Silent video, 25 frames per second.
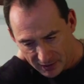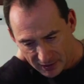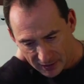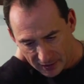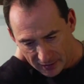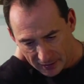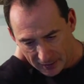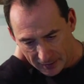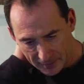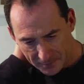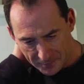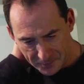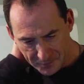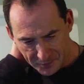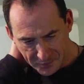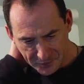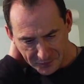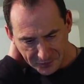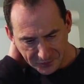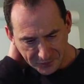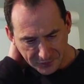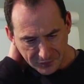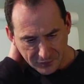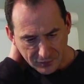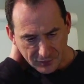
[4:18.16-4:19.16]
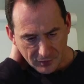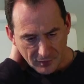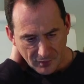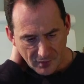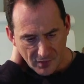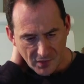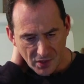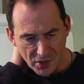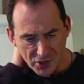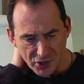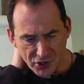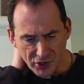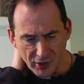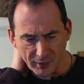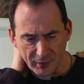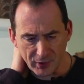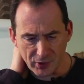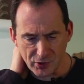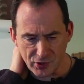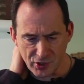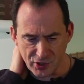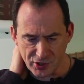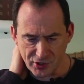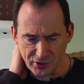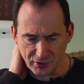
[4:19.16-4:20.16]
um, siccome
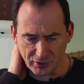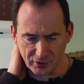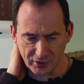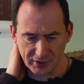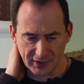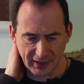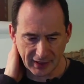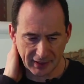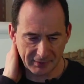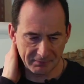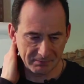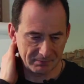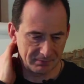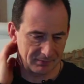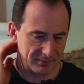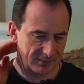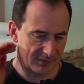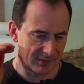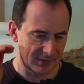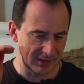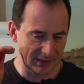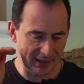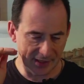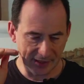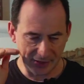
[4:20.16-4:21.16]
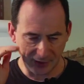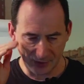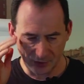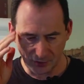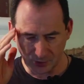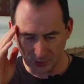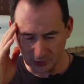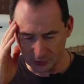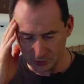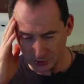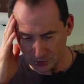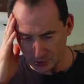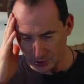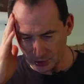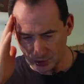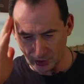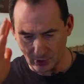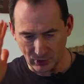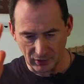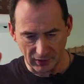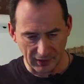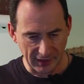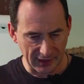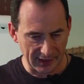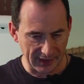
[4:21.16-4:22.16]
non ci sono dei, dei
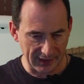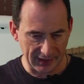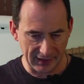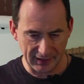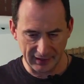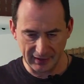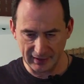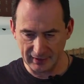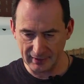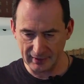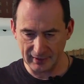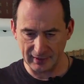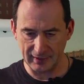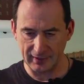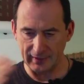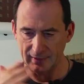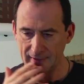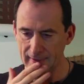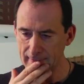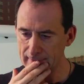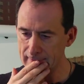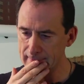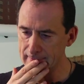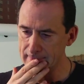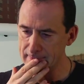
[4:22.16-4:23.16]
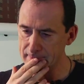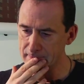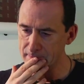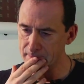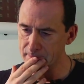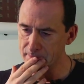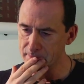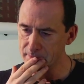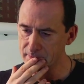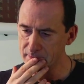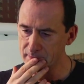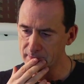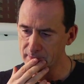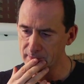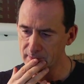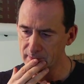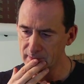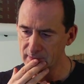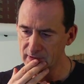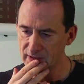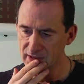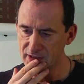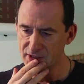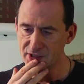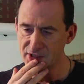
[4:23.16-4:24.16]
controlli uh, di